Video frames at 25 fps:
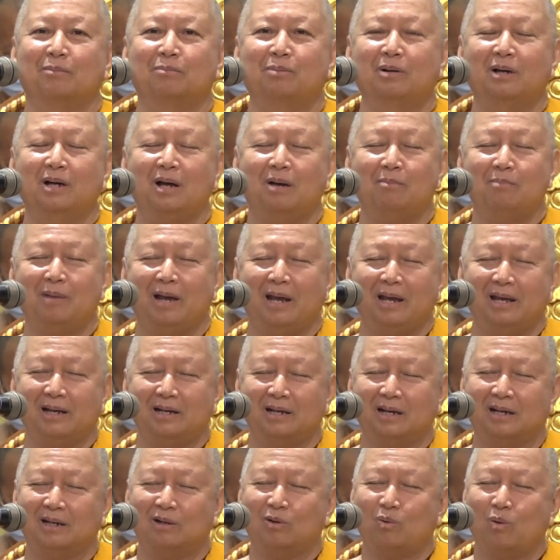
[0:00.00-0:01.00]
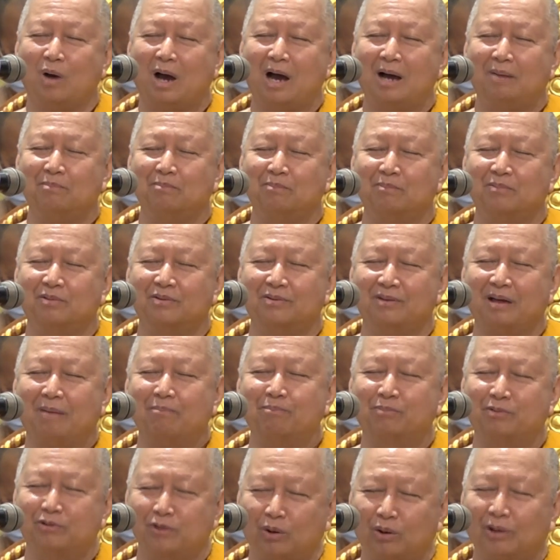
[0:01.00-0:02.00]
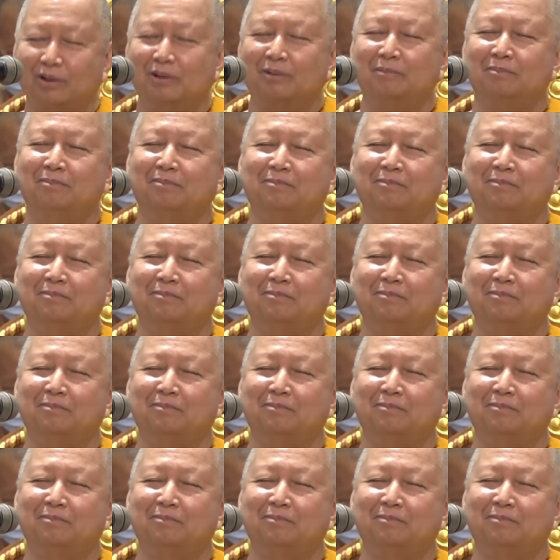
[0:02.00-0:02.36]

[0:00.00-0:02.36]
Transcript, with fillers: เพื่อไม่ให้เกิดความสับสน